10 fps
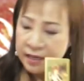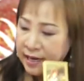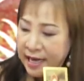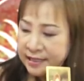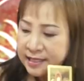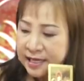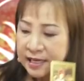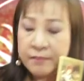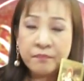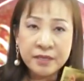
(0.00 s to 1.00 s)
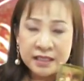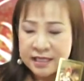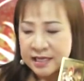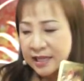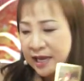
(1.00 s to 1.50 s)
ราศีพิ
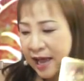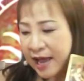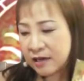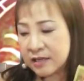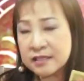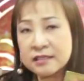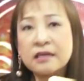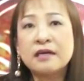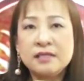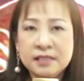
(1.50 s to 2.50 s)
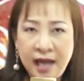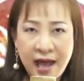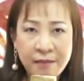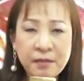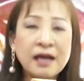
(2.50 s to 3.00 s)
จิกนะคะก็คือ
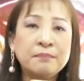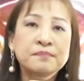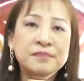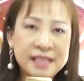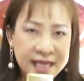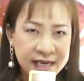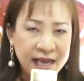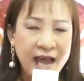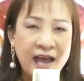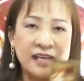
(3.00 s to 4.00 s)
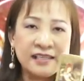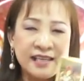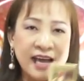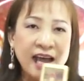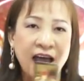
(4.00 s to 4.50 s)
3กับ7ค่ะ
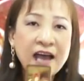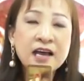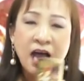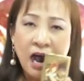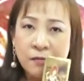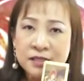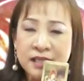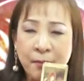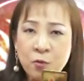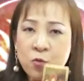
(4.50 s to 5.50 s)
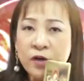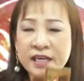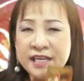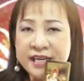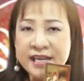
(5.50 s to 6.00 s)
นะคะเอาไปจับคู่กั
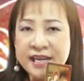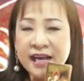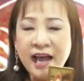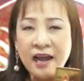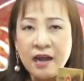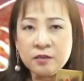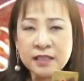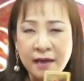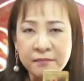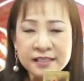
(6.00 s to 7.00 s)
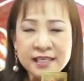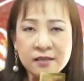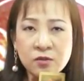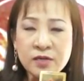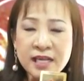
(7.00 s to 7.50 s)
นดีๆนะคะ แล้ว3กับ
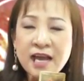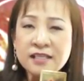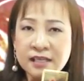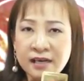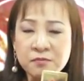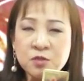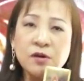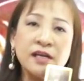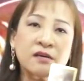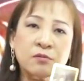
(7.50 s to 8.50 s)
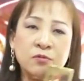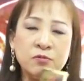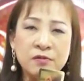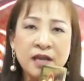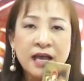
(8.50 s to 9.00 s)
7 ตัวเนี้ยจะนำโชคให้กับคุ
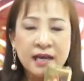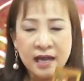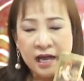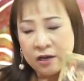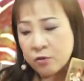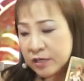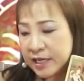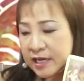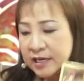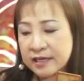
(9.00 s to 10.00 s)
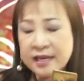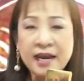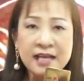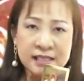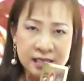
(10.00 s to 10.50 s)
ณคนที่เกิดใน
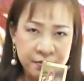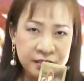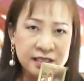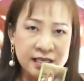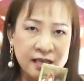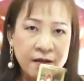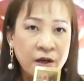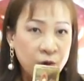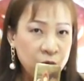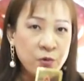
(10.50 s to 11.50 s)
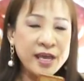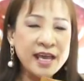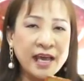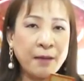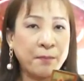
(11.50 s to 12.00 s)
ราศีพฤศจิกรวยๆ
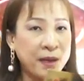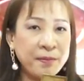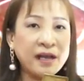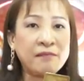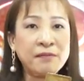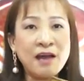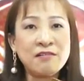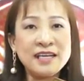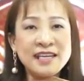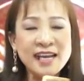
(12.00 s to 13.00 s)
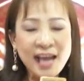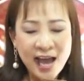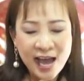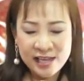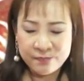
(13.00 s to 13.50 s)
เฮงๆไปประกับเราเลยนะคะ